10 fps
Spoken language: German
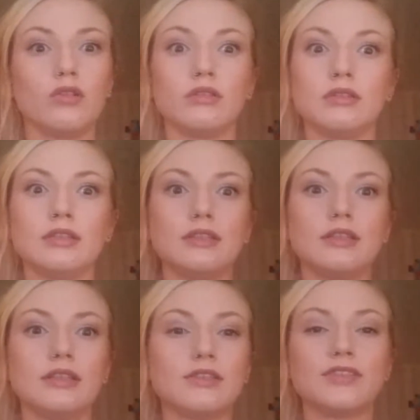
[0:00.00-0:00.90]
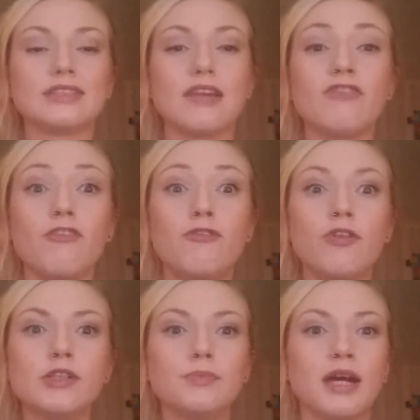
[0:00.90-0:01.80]
Und ich finde es einfach
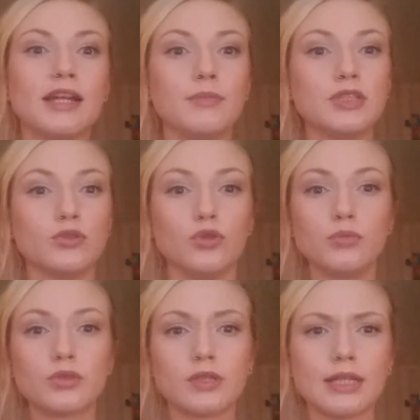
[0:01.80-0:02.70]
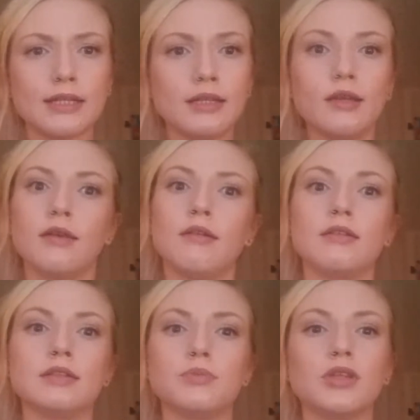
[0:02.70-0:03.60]
furchtbar, damit so umzugehen
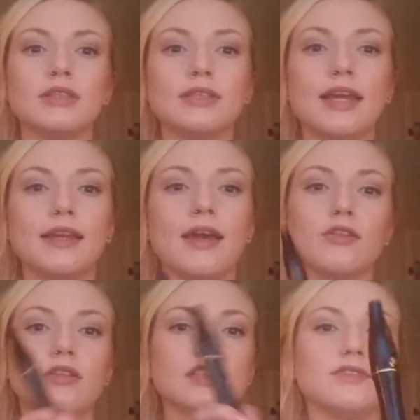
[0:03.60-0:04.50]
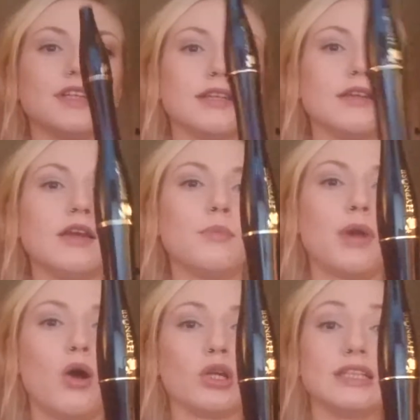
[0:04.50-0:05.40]
und das möchte ich ändern und deswegen
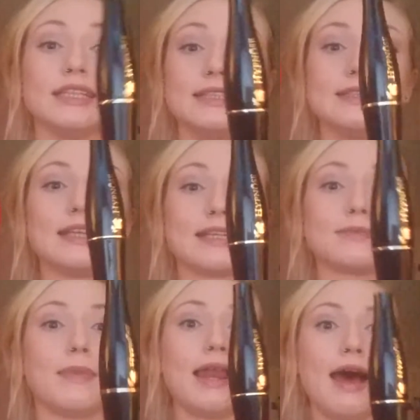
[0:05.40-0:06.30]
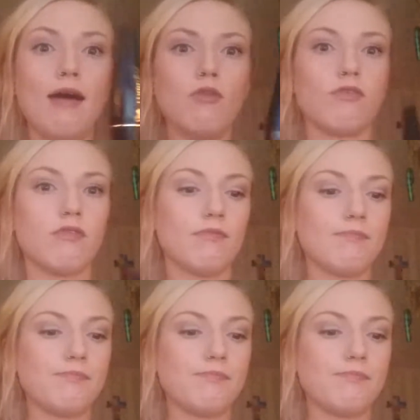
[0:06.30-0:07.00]
brauche ich diesen jetzt mal auf.